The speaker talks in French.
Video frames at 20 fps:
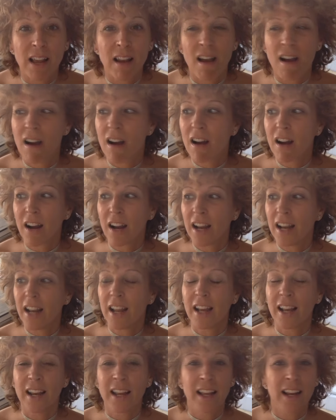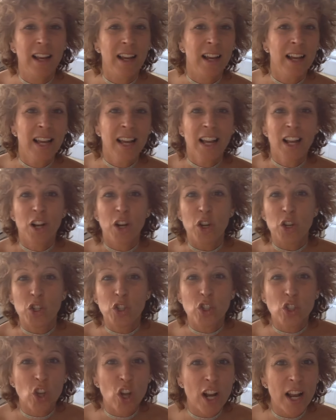Alors, le
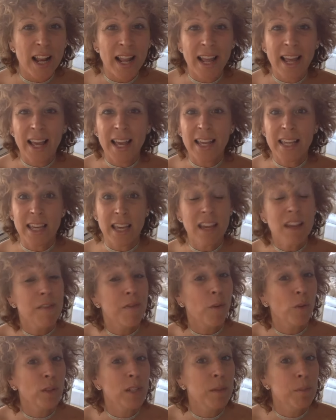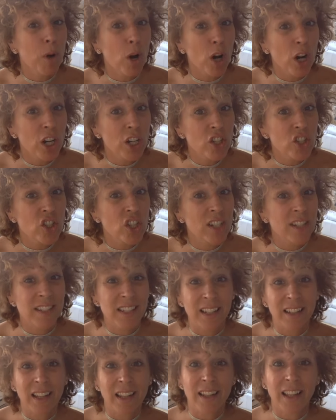soleil et ils font des brunchs, ce
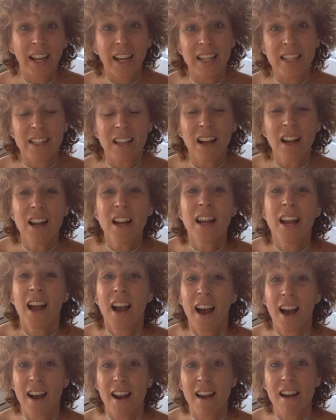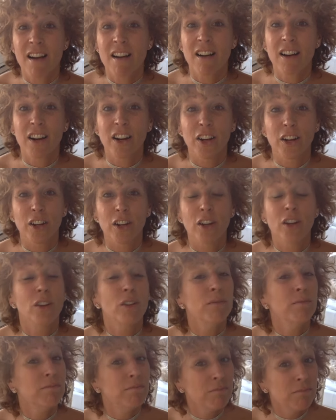qui est intéressant. Alors,
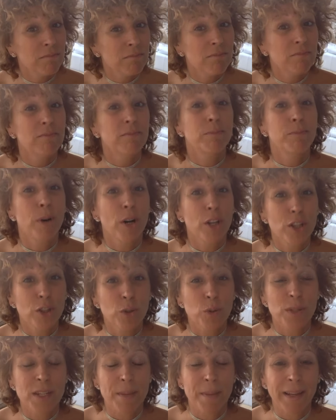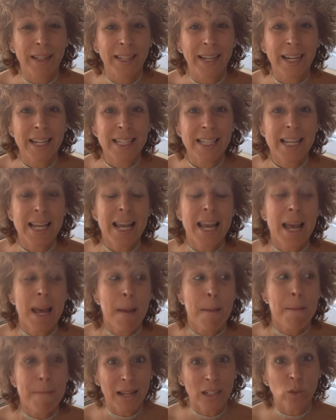bonne deuxième adresse.
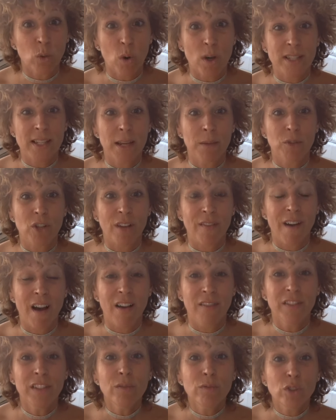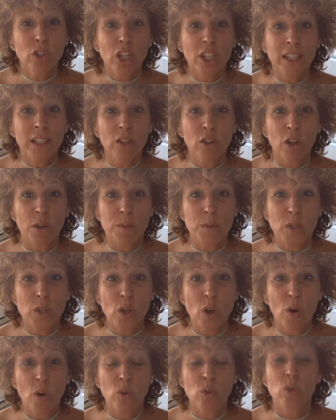Ma troisième, j'avais envie de vous donner une
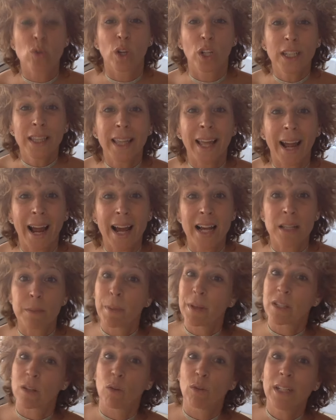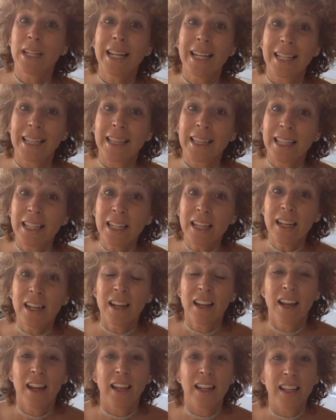option sur une terrasse parce qu'on est l'été
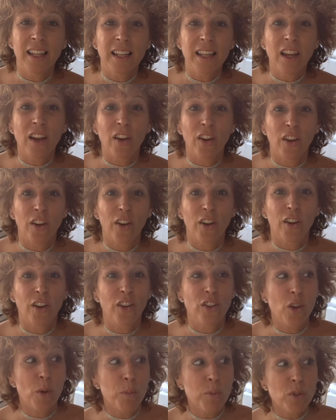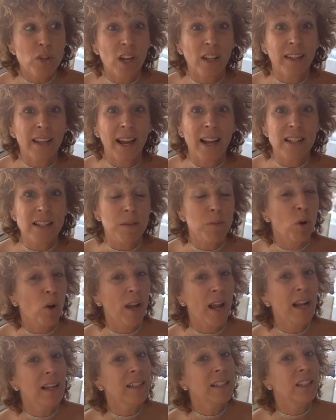et euh, il y a plusieurs terrasses à
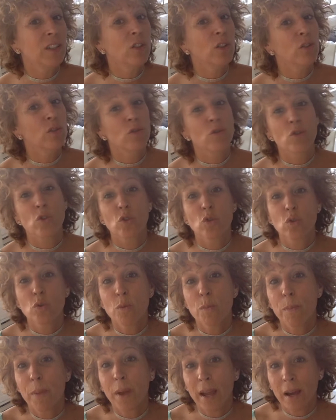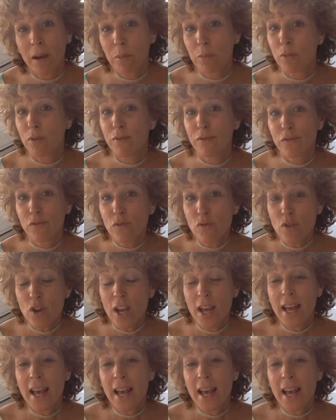Montréal qui donnent une superbe vue.